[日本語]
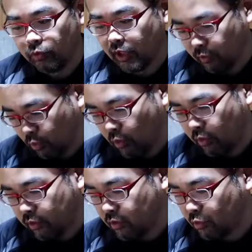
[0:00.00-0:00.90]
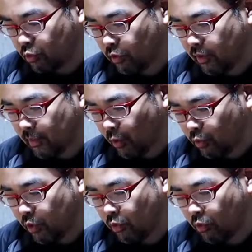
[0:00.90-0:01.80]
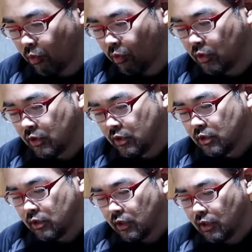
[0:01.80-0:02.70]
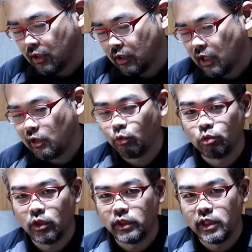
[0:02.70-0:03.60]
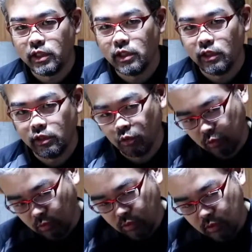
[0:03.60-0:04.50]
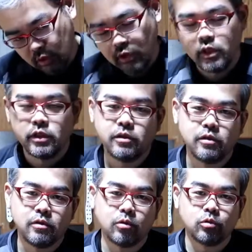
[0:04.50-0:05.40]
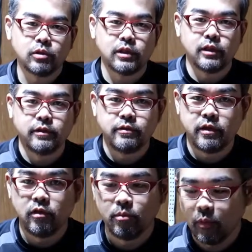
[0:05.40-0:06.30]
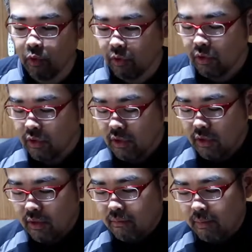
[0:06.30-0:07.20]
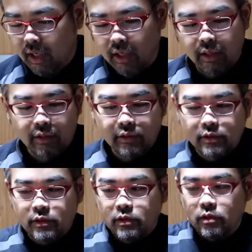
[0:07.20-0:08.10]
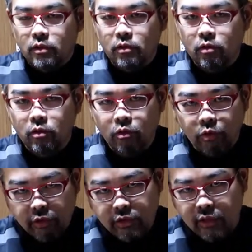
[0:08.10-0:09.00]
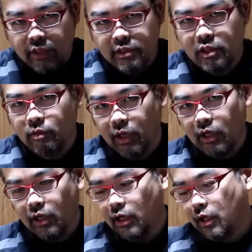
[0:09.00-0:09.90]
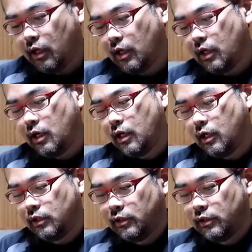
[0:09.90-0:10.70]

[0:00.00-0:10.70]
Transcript: だということで、まあ、音量を変えることができないよということだったんですけどもまあこいつに関してはあ